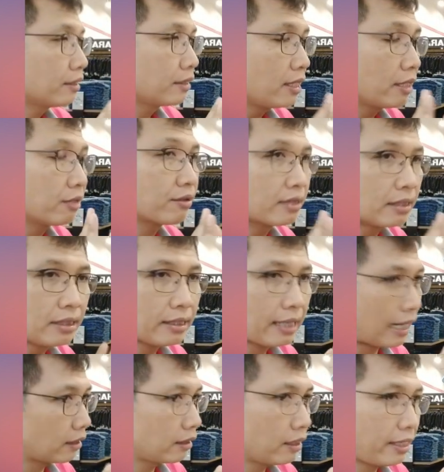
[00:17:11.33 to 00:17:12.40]
เที่ยวซื้อ
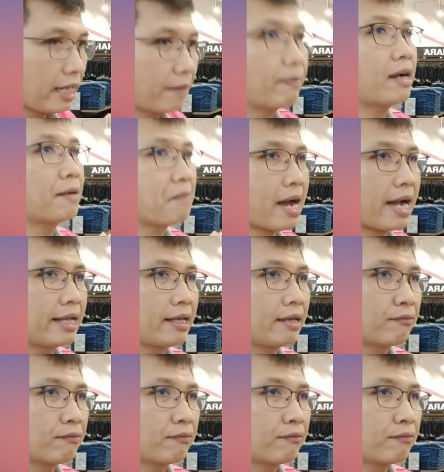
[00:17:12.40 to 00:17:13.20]
กันเยอะแยะมากมาย